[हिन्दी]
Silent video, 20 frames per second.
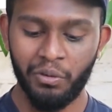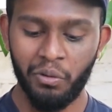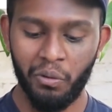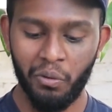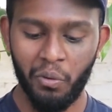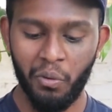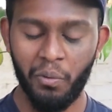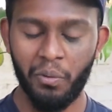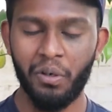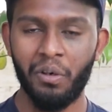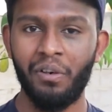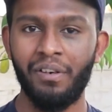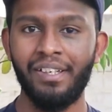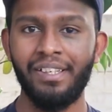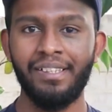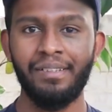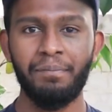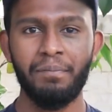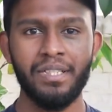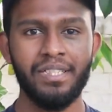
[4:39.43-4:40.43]
तो
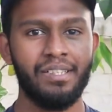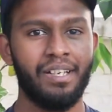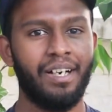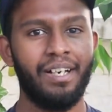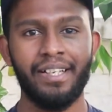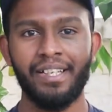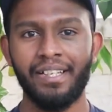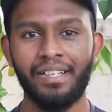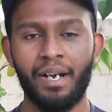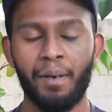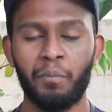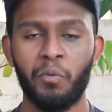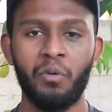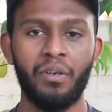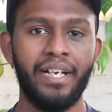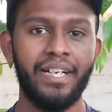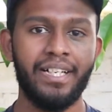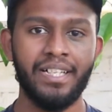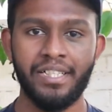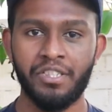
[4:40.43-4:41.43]
ओवरऑल बस हाँ यार
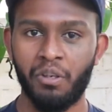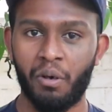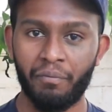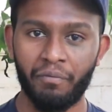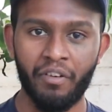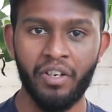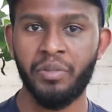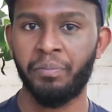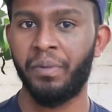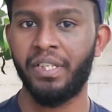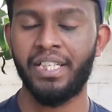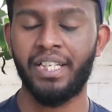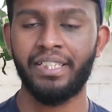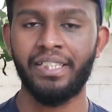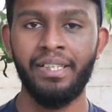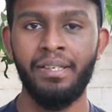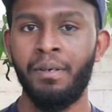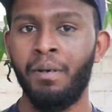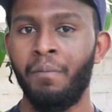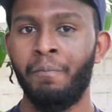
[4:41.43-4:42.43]
आपको लेटेस्ट सॉफ्टवेयर मिल
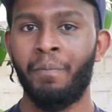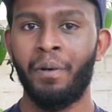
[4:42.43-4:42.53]
जाती है